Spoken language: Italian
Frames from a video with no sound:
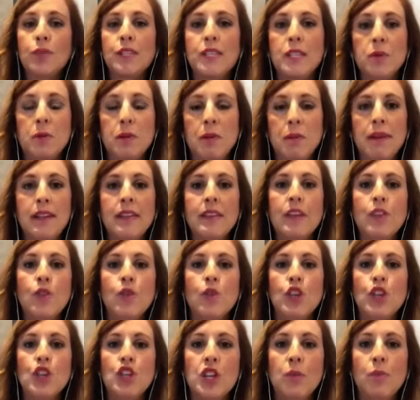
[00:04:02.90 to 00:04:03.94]
possibilmente di
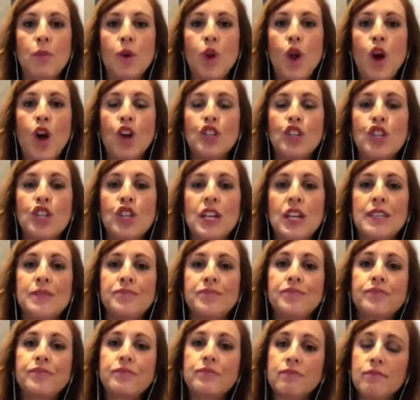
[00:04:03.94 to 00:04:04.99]
origine
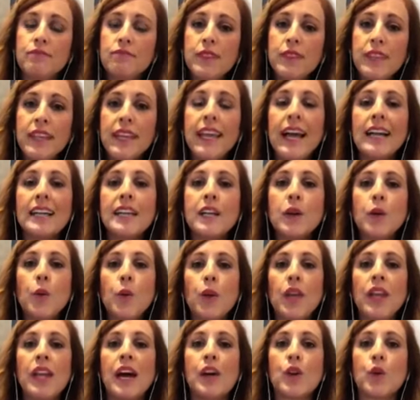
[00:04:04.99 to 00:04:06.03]
biologica e anche
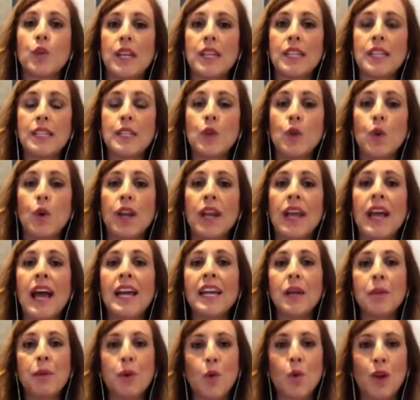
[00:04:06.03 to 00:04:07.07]
qui a rotazione,
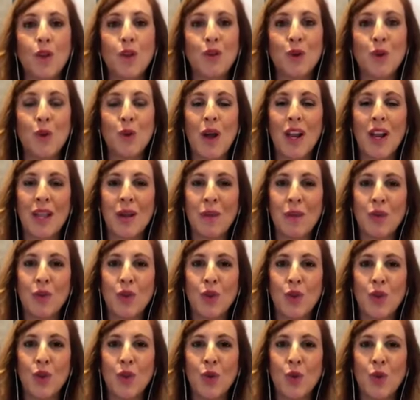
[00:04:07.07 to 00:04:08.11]
anche per quanto riguarda il
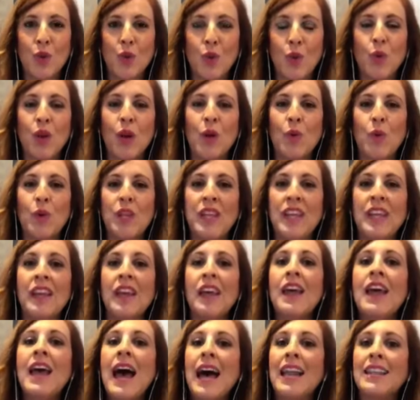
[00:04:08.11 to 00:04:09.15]
metodo di cottura, quindi
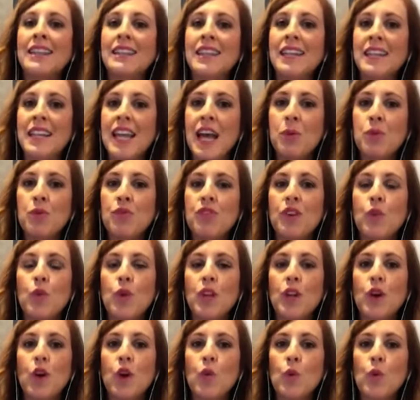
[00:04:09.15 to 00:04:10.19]
alterniamo
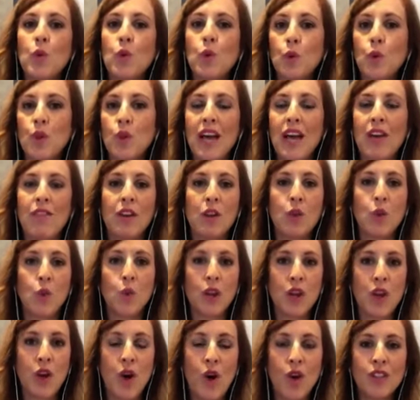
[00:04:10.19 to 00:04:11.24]
verdure crude a
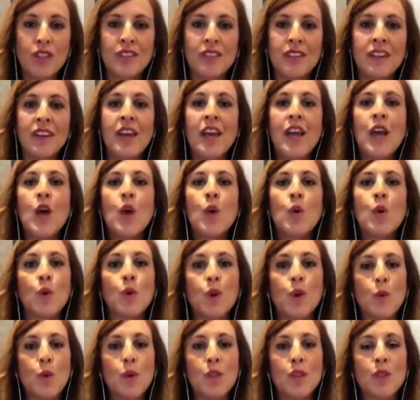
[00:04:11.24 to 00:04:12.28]
verdure cotte.
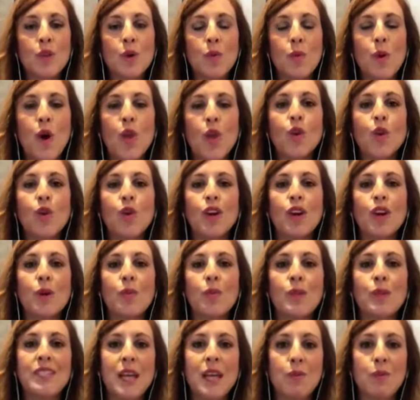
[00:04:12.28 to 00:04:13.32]
In questo modo eh,
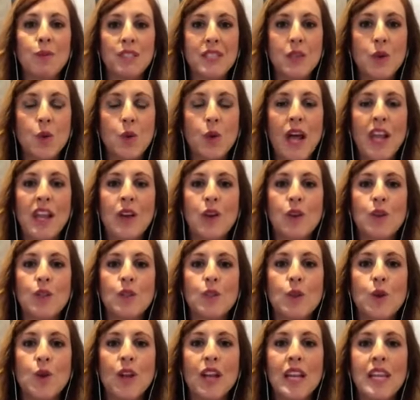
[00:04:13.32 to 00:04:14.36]
possiamo assicurare al
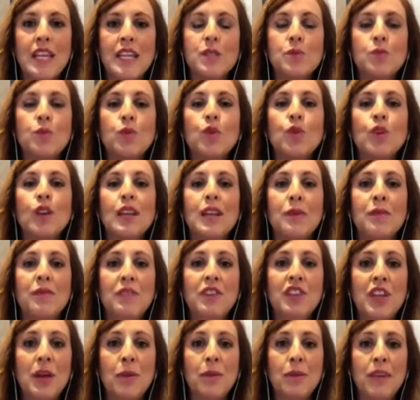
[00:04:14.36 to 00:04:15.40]
nostro organismo le
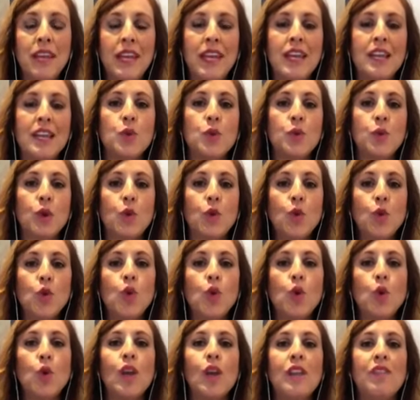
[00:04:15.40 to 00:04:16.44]
vitamine,
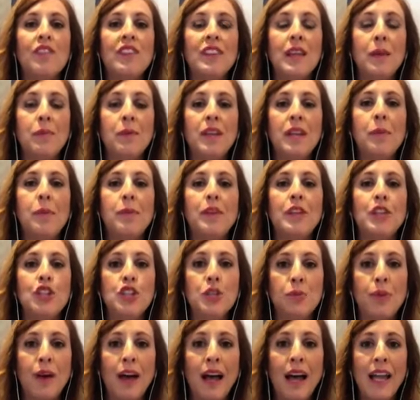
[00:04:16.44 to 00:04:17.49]
soprattutto le vitamine
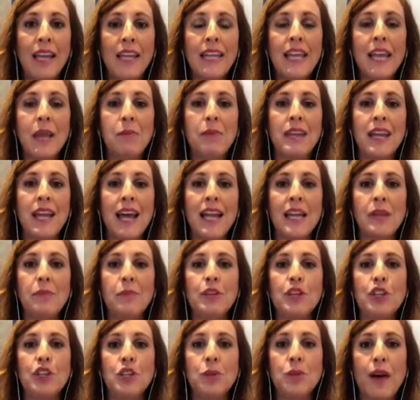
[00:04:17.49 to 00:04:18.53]
principali e i minerali
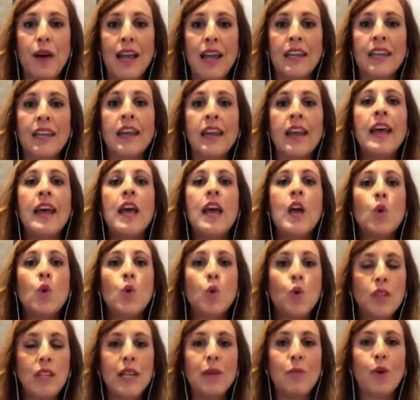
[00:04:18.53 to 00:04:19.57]
principali
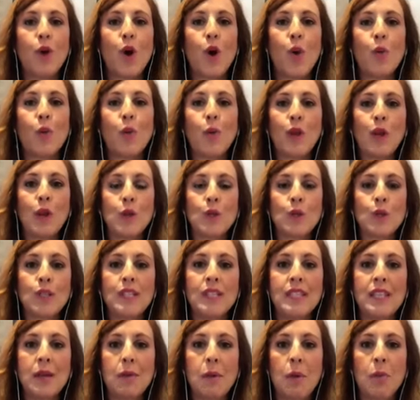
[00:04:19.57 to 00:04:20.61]
utili proprio per il nostro
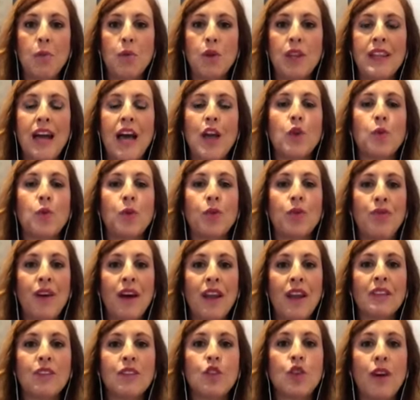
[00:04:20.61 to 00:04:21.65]
sistema immunitario, per
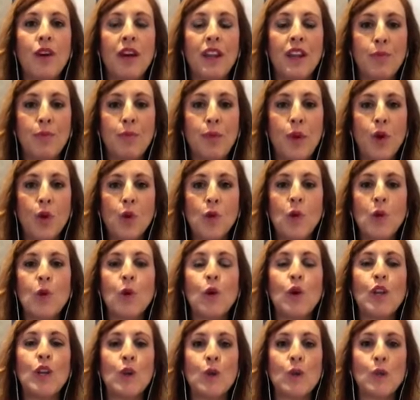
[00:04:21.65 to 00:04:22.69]
far trovare
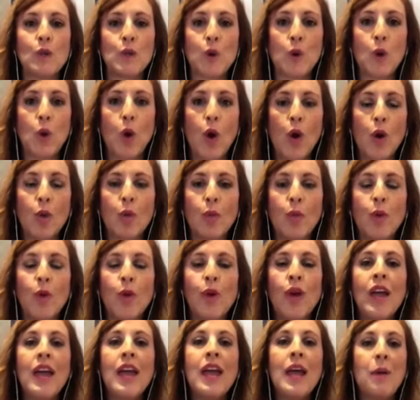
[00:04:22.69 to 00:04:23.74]
pronto il nostro
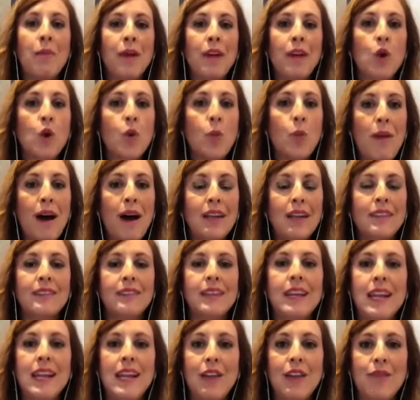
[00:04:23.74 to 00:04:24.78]
corpo per
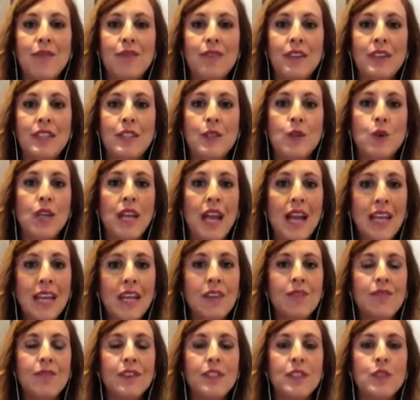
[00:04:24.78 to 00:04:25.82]
combattere le infezioni,
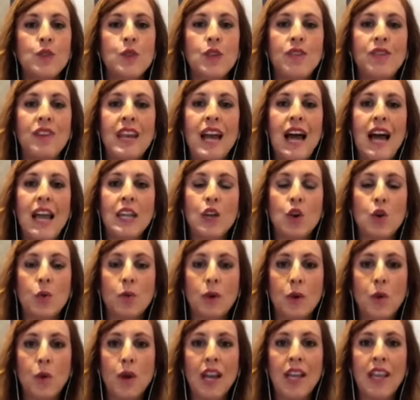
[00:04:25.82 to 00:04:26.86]
anche infezioni virali
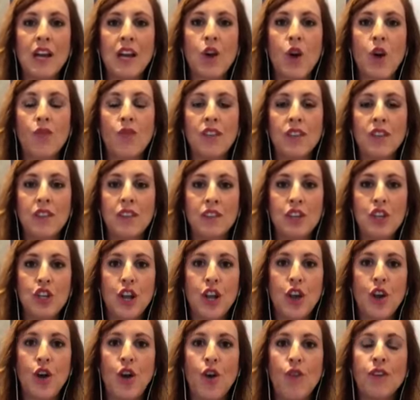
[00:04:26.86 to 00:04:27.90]
come quella da
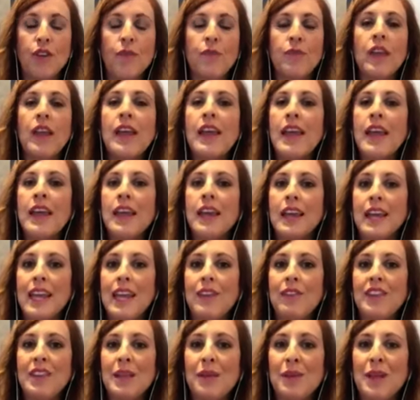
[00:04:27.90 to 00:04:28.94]
Covid-19. E le
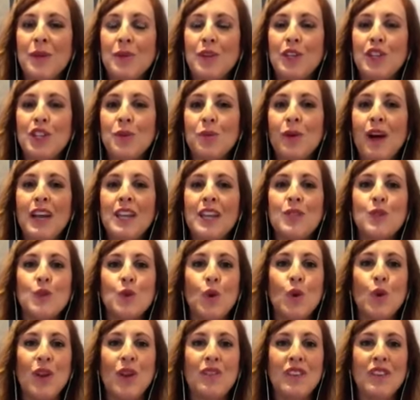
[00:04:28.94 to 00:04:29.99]
vitamine principali
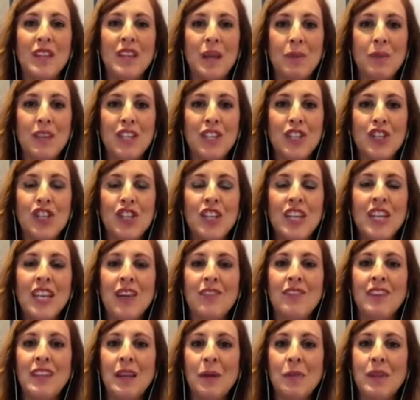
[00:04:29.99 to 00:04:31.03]
sono la vitamina C, la
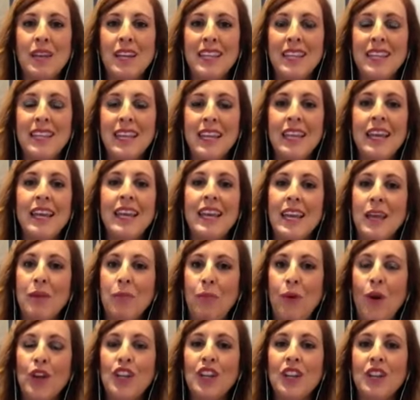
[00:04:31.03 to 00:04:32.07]
vitamina D e
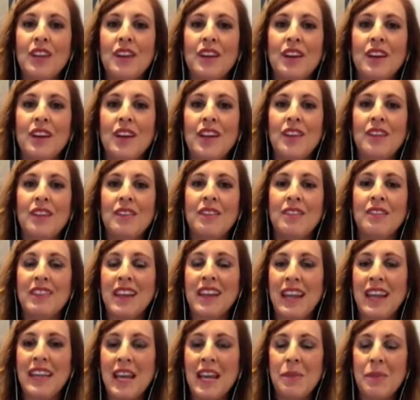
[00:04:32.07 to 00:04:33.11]
poi eh,
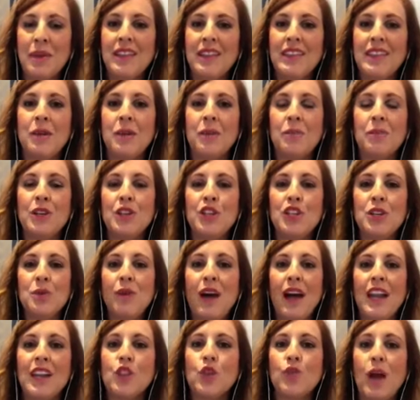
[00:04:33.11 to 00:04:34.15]
tra gli elementi
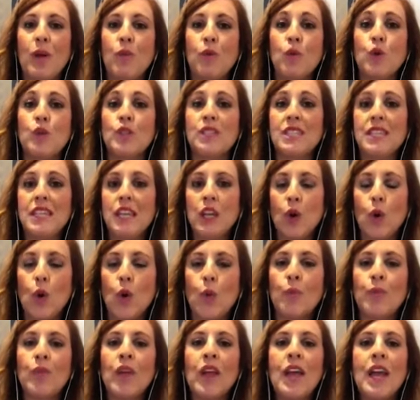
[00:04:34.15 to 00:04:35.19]
principali troviamo lo
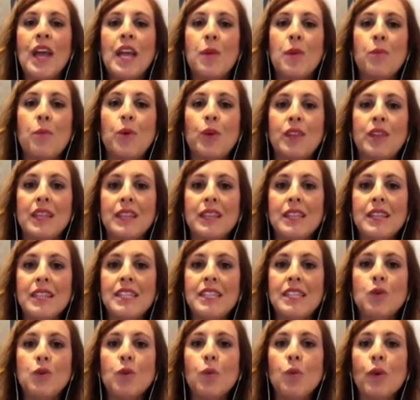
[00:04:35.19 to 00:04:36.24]
zinco,
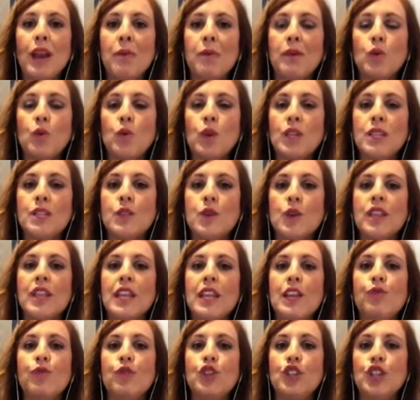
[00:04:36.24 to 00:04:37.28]
importantissimo per la maturazione dei
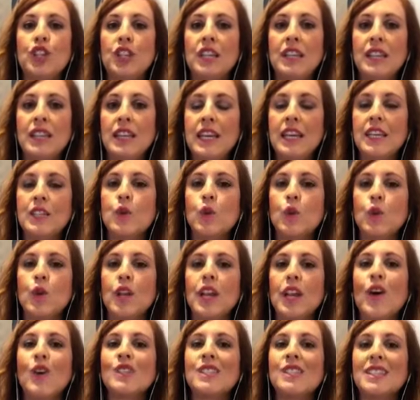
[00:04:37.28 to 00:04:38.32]
linfociti T che sono
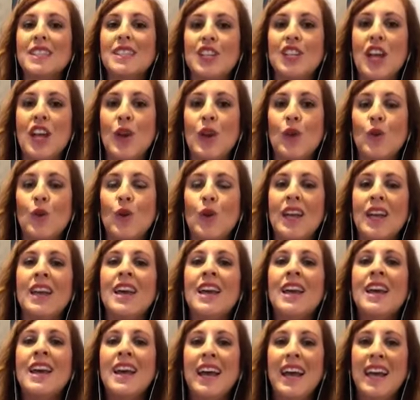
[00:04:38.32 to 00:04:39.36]
le nostre cellule eh,
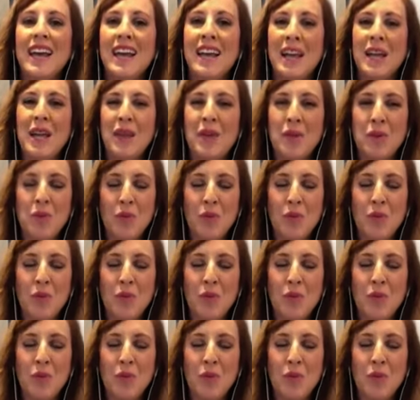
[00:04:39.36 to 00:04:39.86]
certo.